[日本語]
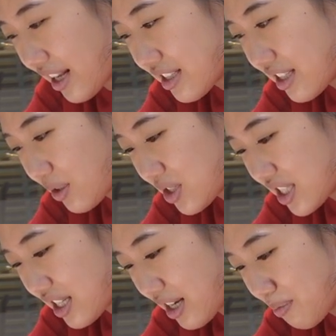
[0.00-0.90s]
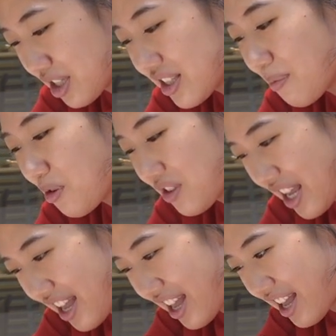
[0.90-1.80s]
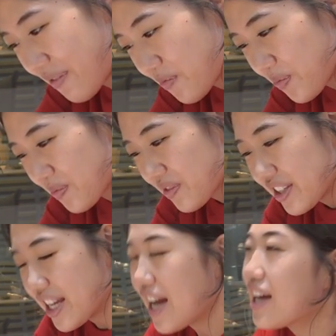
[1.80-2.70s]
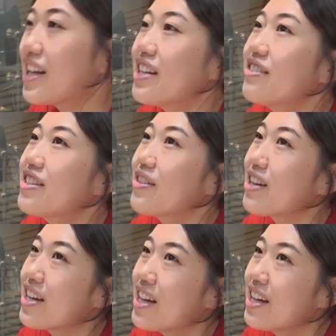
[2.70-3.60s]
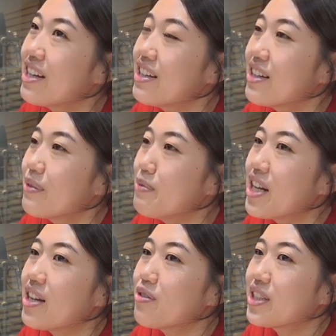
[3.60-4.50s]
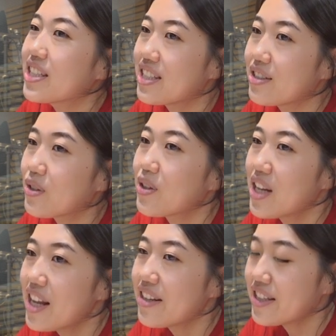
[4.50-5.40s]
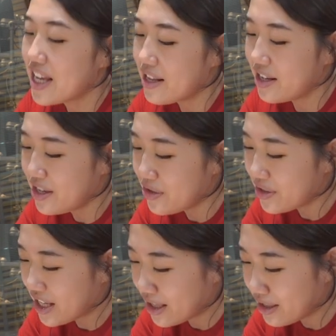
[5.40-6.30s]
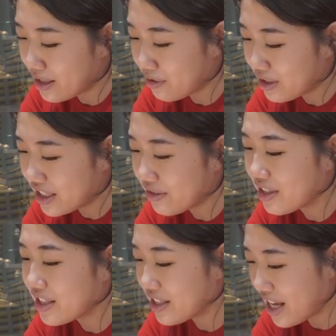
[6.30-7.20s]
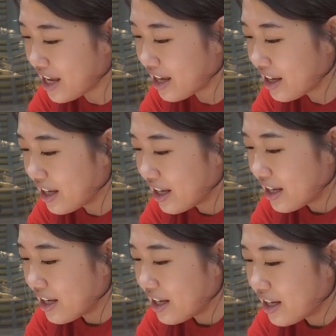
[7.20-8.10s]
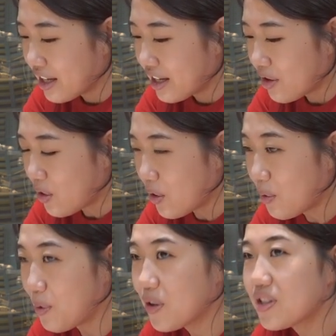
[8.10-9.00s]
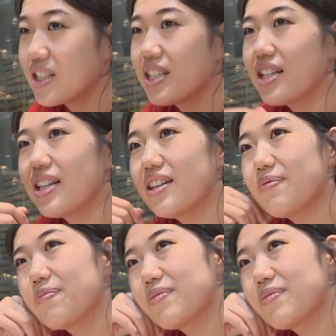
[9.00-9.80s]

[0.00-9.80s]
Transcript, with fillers: 新しい年になりましたもんねいや何してるかな未来の私そのね2023年の私はですねお餅